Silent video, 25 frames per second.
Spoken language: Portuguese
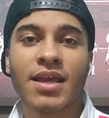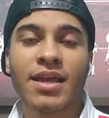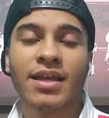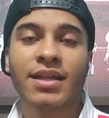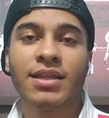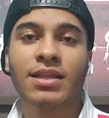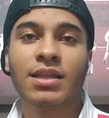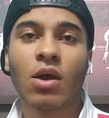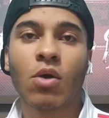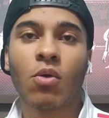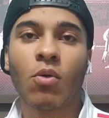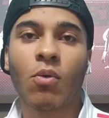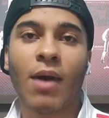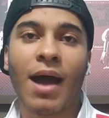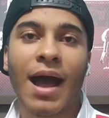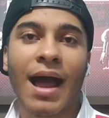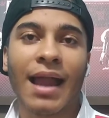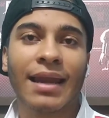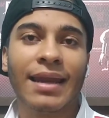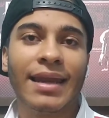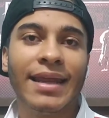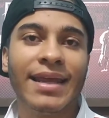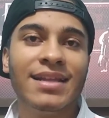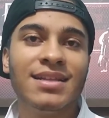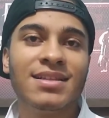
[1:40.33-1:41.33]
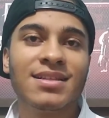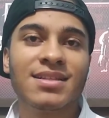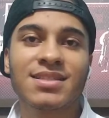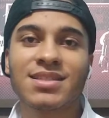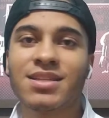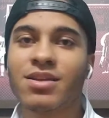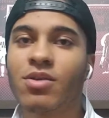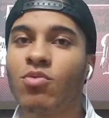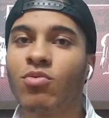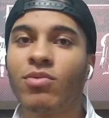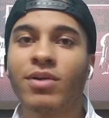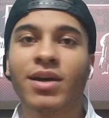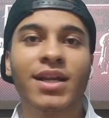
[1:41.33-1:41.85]
Então, além de
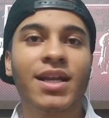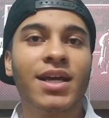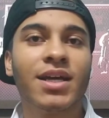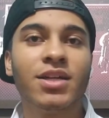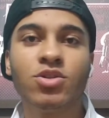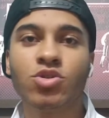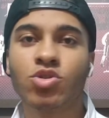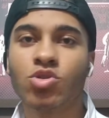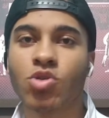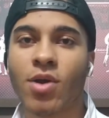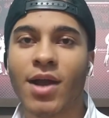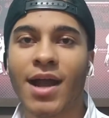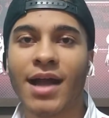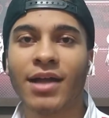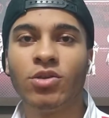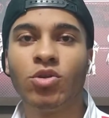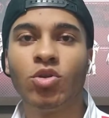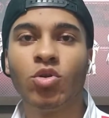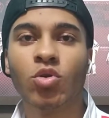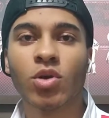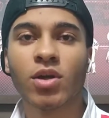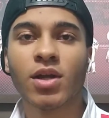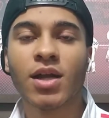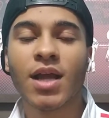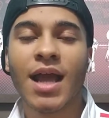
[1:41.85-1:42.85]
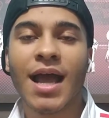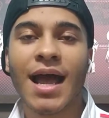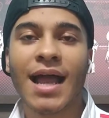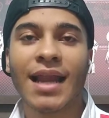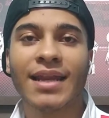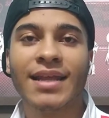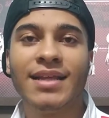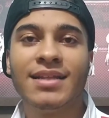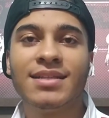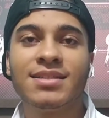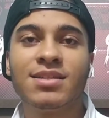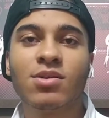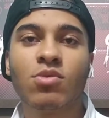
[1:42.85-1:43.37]
ser um grande jogador,
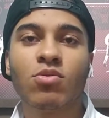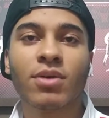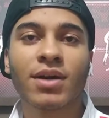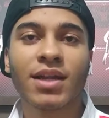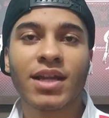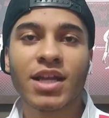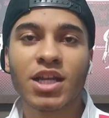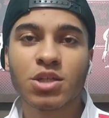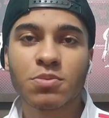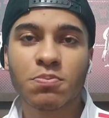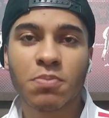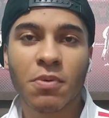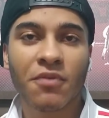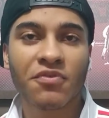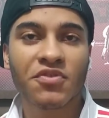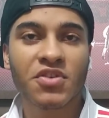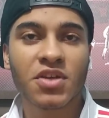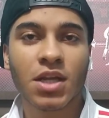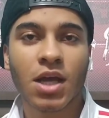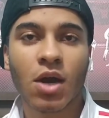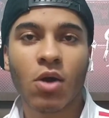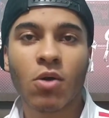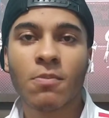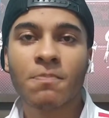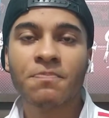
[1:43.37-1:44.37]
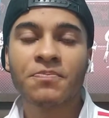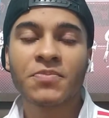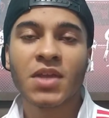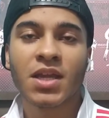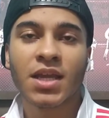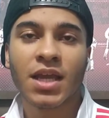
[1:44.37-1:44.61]
além de ser um grande profissional,